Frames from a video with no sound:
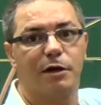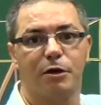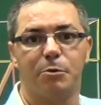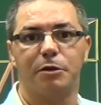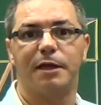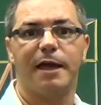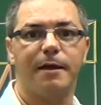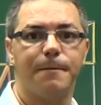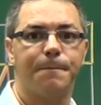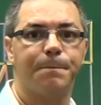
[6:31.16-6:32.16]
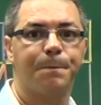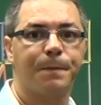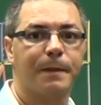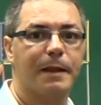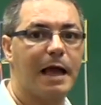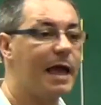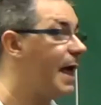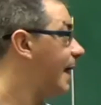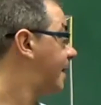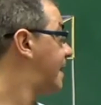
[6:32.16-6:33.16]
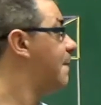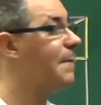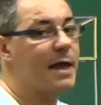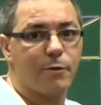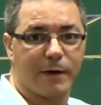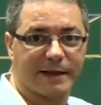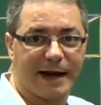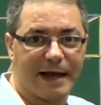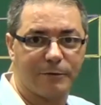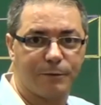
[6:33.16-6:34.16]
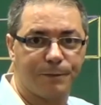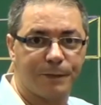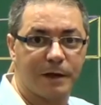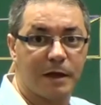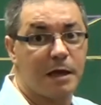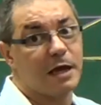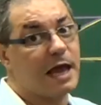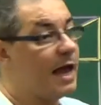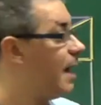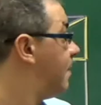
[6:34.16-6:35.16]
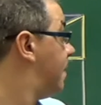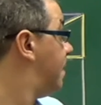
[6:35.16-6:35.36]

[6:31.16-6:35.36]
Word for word: que eu montei tá? é também um quadrado. É,